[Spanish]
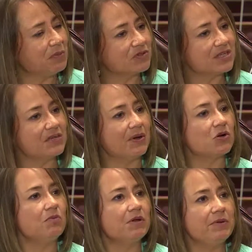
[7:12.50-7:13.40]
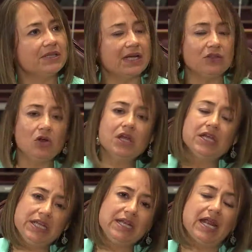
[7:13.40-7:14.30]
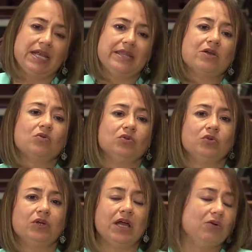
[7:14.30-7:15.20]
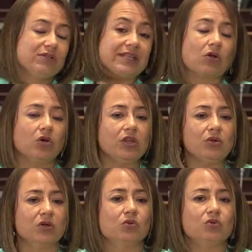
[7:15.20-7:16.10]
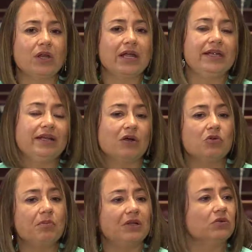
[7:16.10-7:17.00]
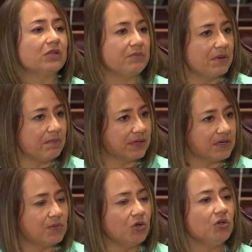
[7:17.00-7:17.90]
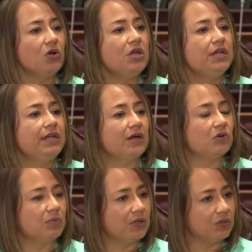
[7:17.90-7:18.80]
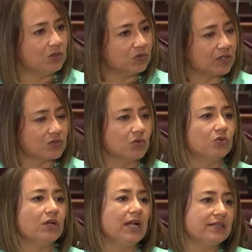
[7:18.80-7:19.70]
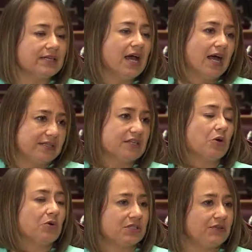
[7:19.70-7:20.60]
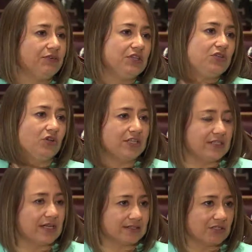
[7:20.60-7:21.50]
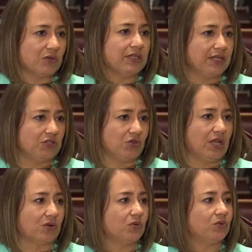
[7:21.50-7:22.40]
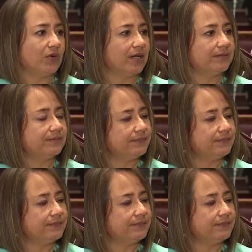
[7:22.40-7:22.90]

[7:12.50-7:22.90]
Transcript: vemos que se van complementando y la ley de cultura o este este código de cultura e irá agrupando también patrimonio, irá agrupando industrias culturales, así como las definiciones y el acceso al derecho de la cultura. En estos